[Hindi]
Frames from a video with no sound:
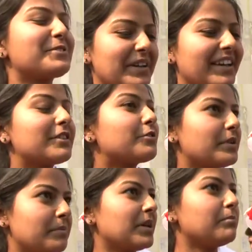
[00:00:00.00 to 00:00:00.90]
swing
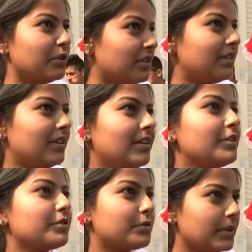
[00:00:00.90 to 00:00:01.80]
swimming pool
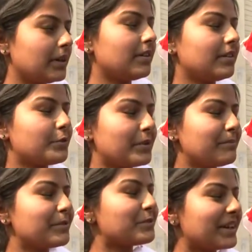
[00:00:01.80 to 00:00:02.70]
Swi
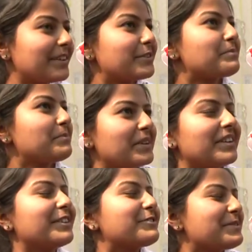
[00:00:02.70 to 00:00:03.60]
swim swing
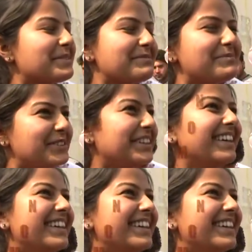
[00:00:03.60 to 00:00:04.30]
uh, swimming pool